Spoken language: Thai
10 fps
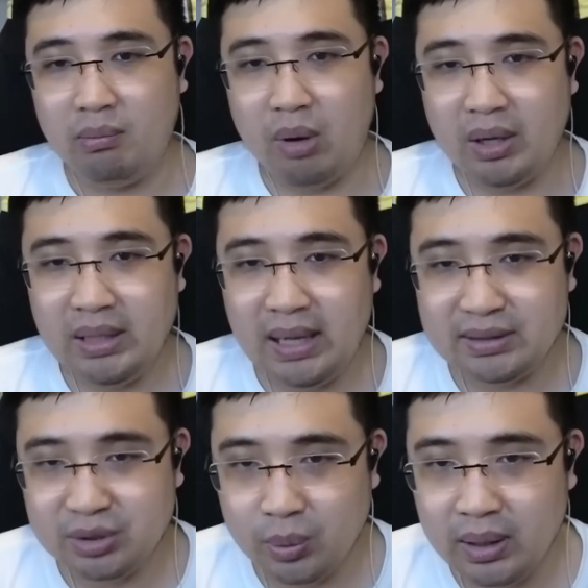บอลอย่าง
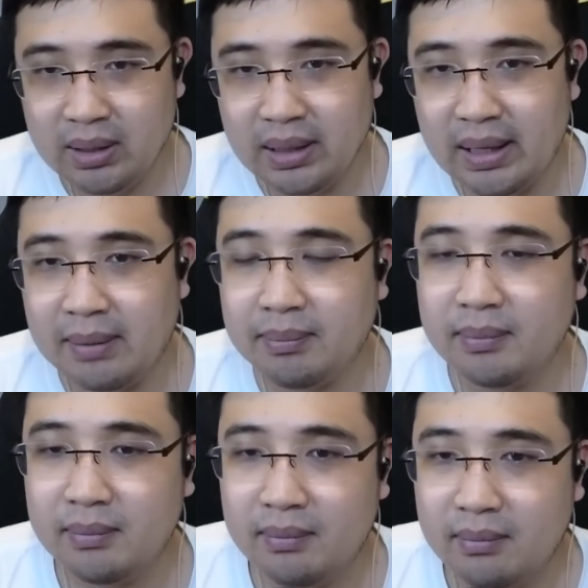สวยเลยครับ
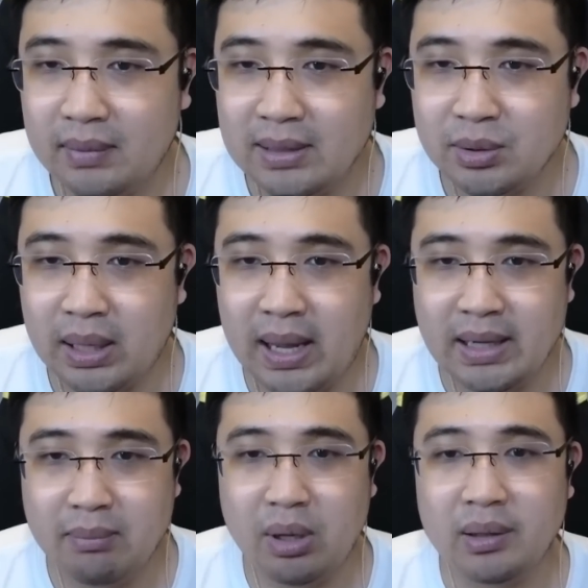แล้วสุดท้าย
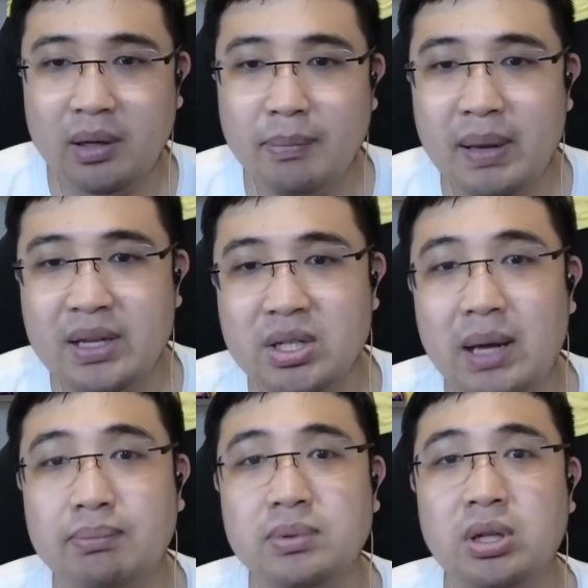เนี่ยบอลก็ไปฉลั
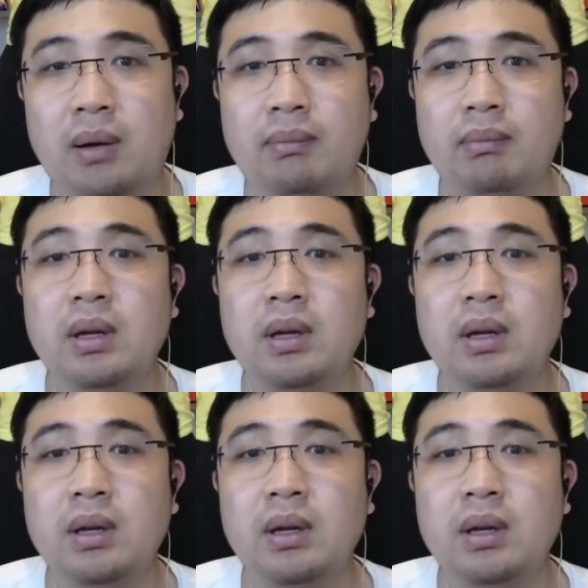บชอม